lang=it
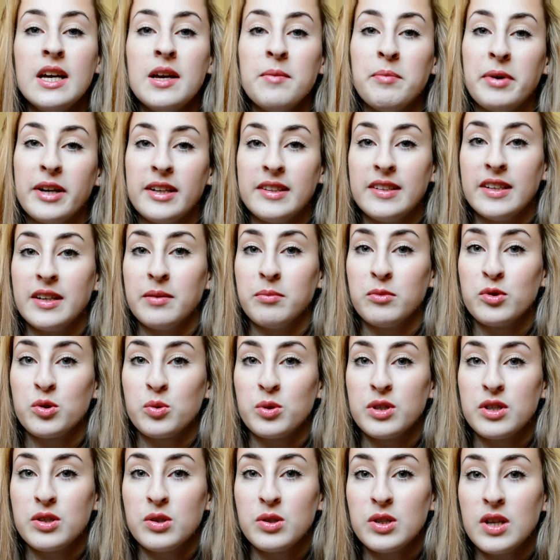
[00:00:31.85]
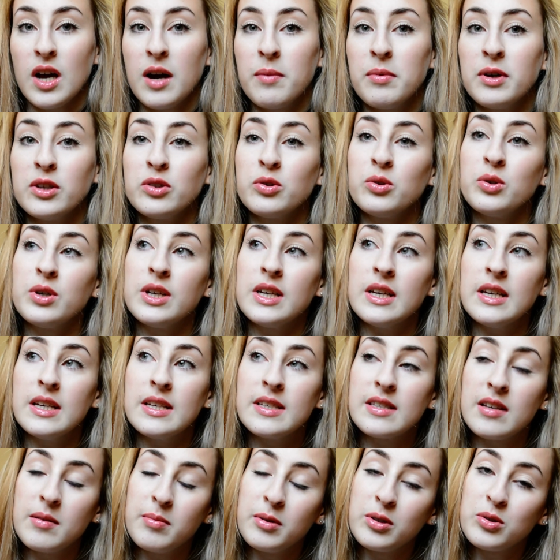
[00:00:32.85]
partiremo questo sabato e
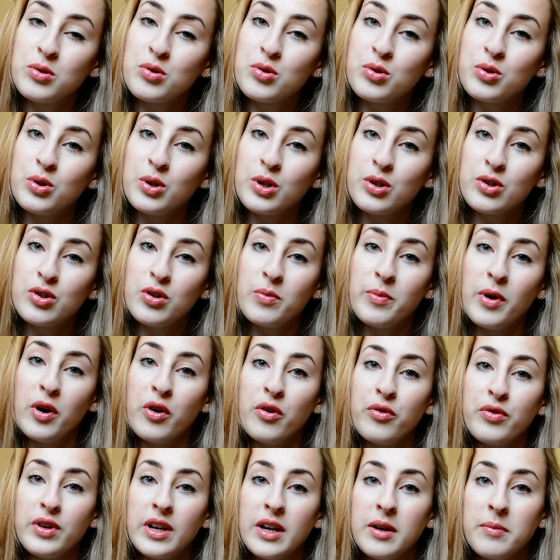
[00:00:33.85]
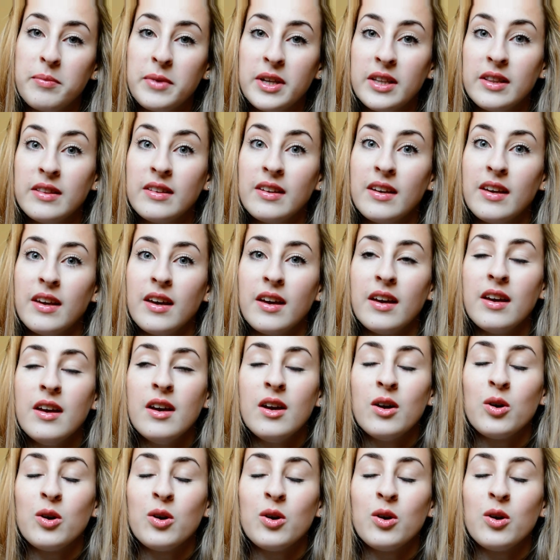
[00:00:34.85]
sabato scorso abbiamo finalmente